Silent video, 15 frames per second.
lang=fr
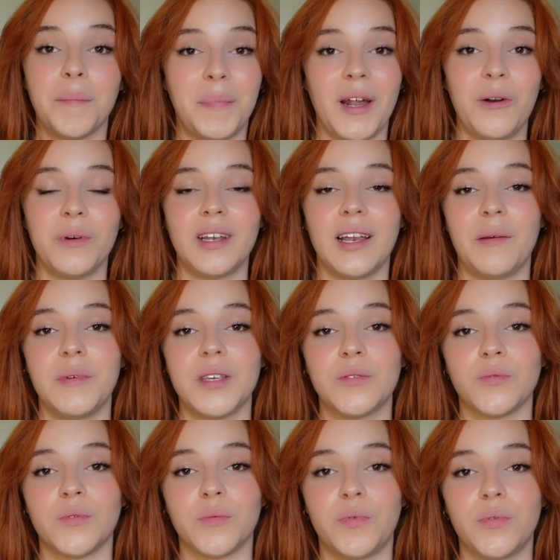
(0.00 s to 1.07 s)
pas loin de la
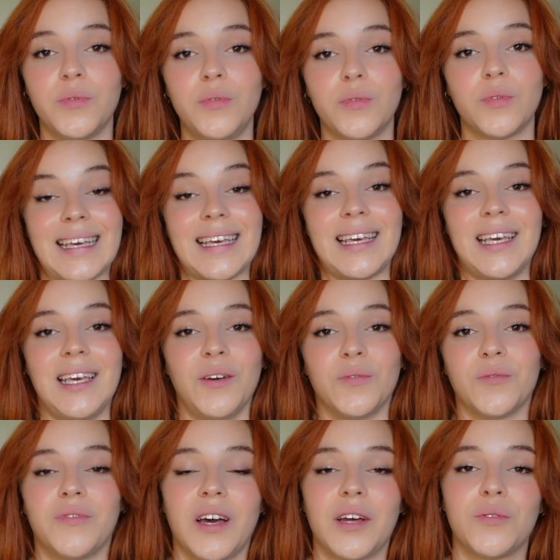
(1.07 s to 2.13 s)
maison non plus. Et
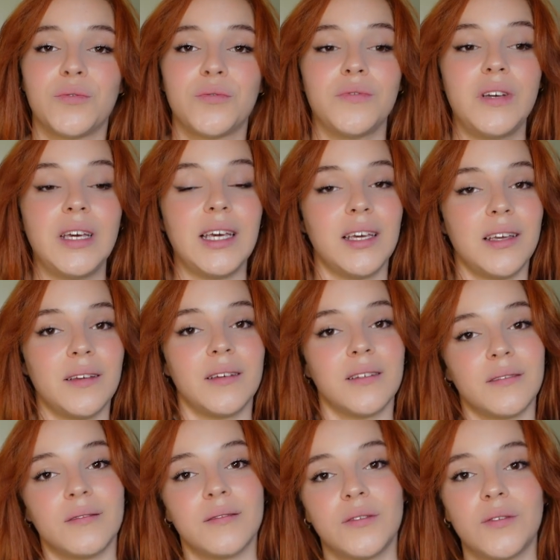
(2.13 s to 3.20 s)
on va
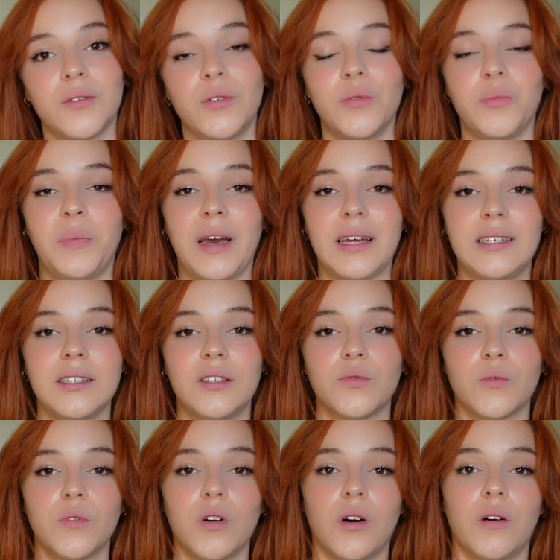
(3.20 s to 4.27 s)
retrouver qu'une partie de
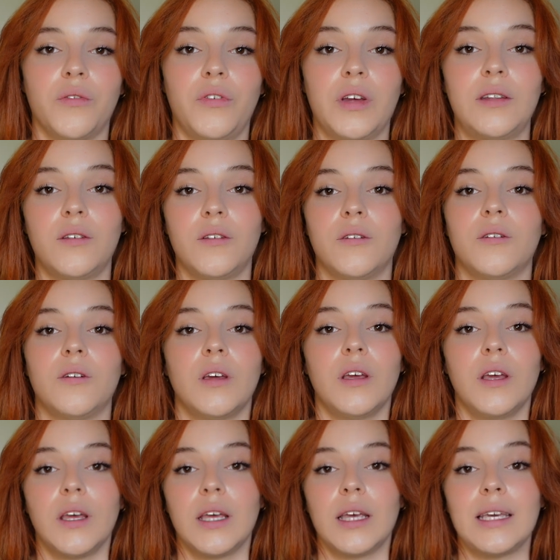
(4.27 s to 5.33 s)
son corps. En fait, euh,
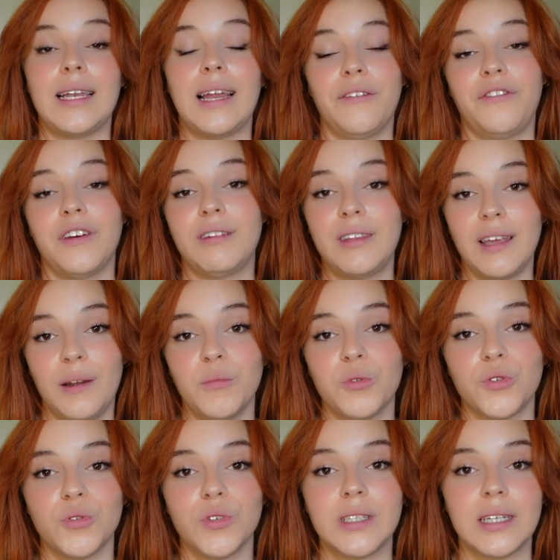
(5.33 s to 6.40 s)
il a fait
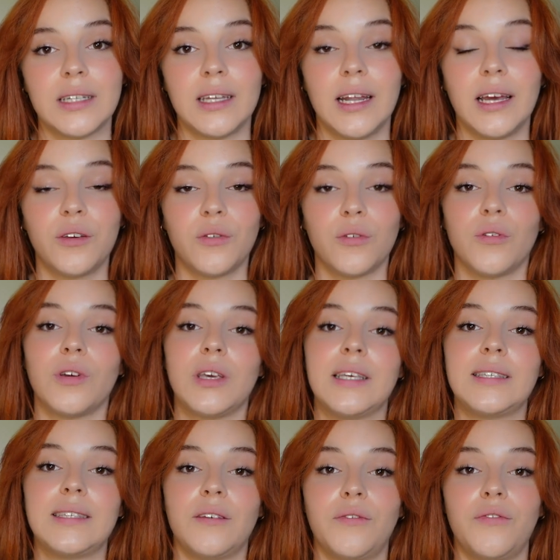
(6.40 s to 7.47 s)
tellement chaud cet été-là
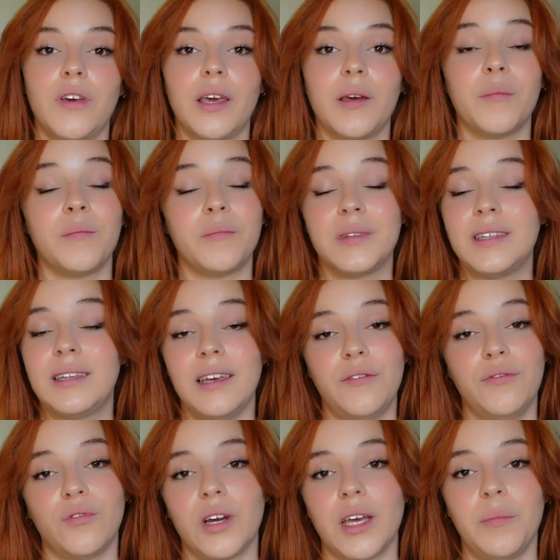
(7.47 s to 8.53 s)
qu'il s'est fait
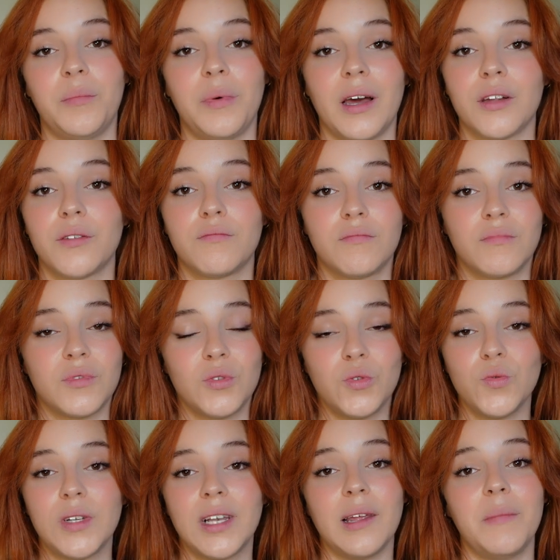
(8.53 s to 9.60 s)
dévorer par
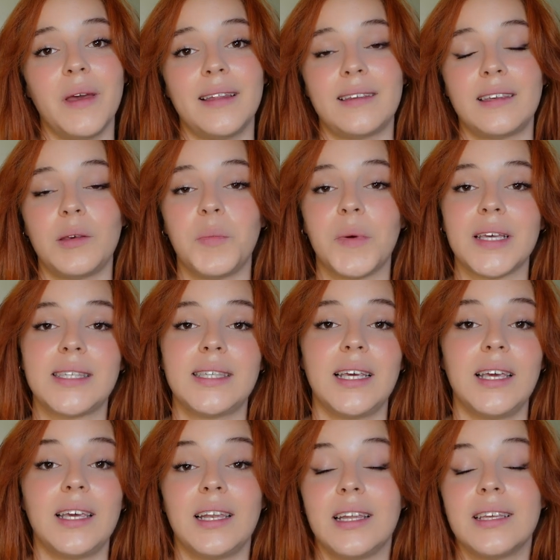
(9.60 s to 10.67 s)
toutes les bêtes qui
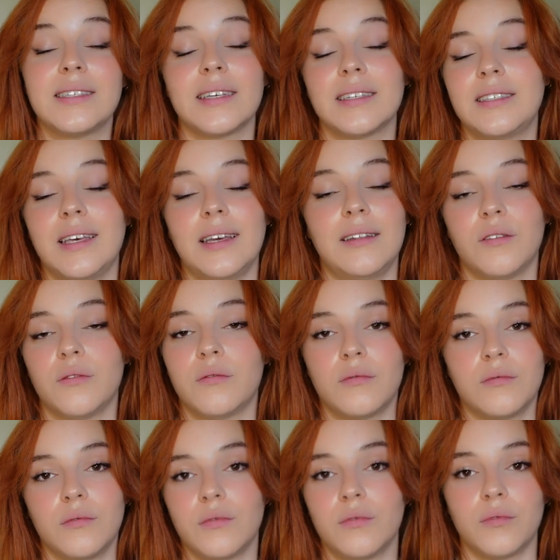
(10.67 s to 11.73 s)
passaient et les insectes en,
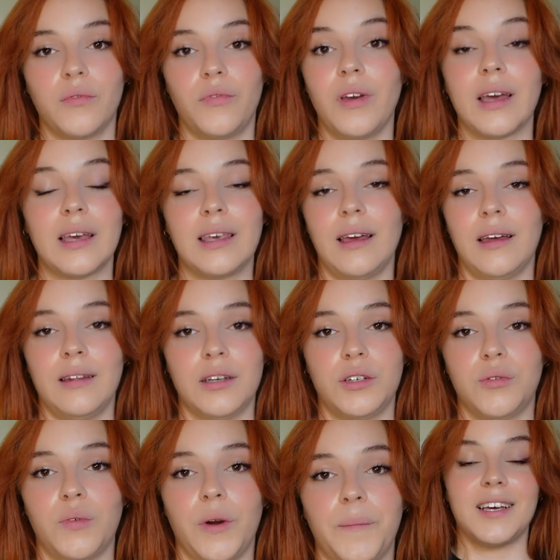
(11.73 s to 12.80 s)
ont fait un
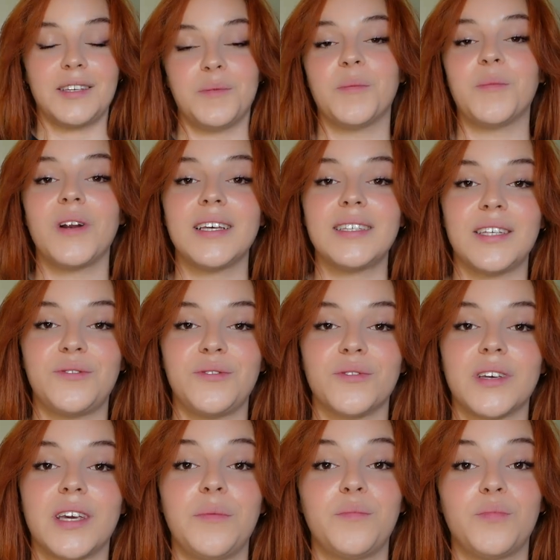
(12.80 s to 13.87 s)
carnage quoi. À ce moment-là, c'est une
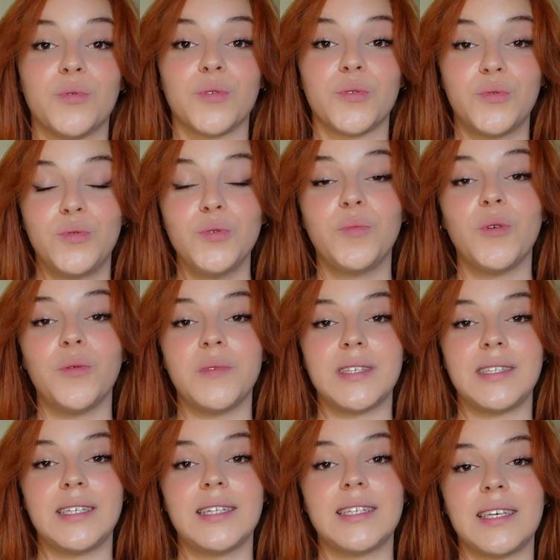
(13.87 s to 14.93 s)
enquête pour double
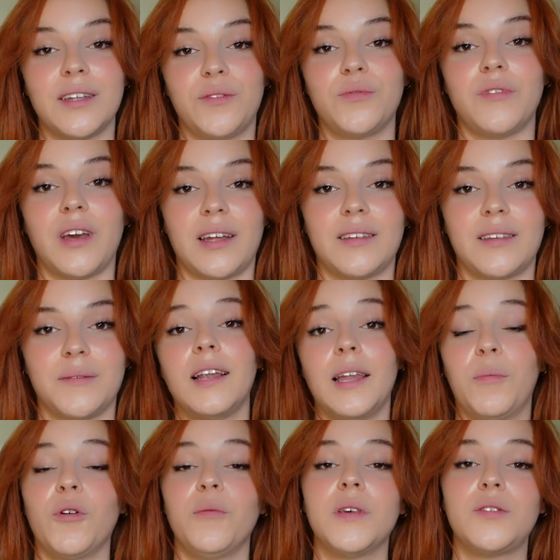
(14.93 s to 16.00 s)
homicide qui est ouverte.
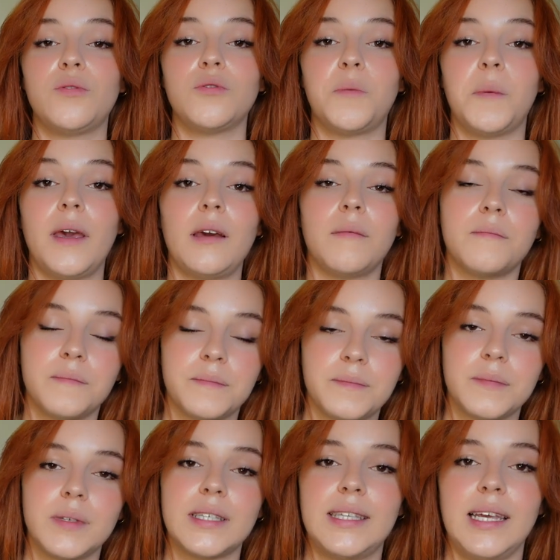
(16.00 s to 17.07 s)
Les premiers suspects,
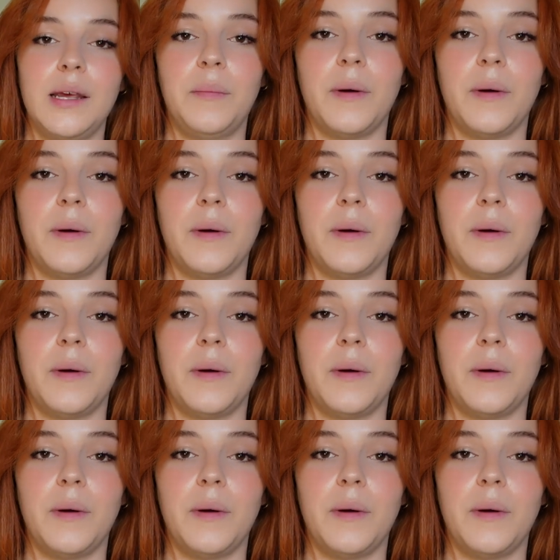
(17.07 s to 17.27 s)
c'est les